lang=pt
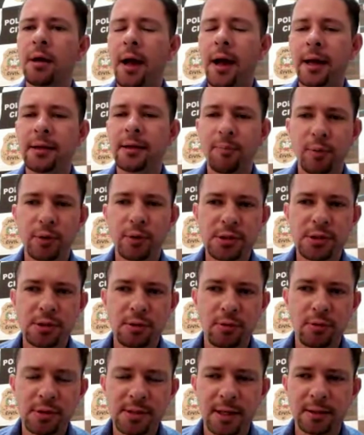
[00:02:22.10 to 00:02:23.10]
Aí depois
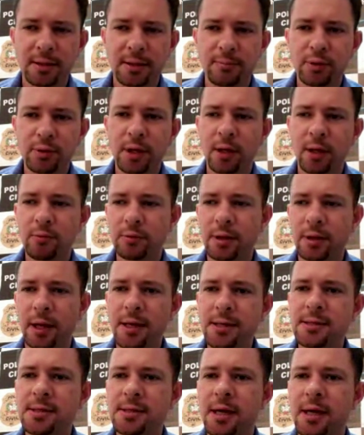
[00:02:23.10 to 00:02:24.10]
constatamos que não tem
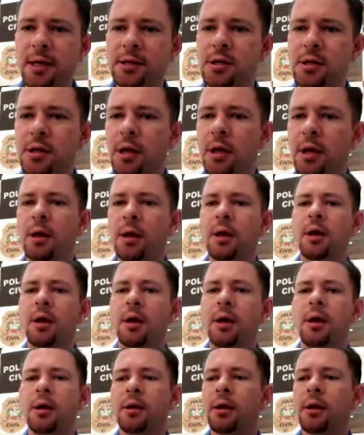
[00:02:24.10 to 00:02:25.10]
nem sede
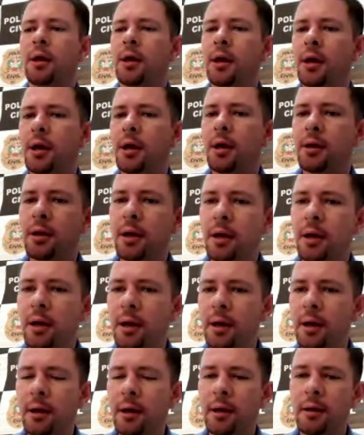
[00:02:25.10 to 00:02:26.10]

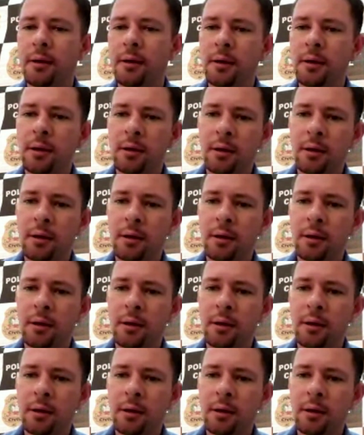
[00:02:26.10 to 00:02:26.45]
é,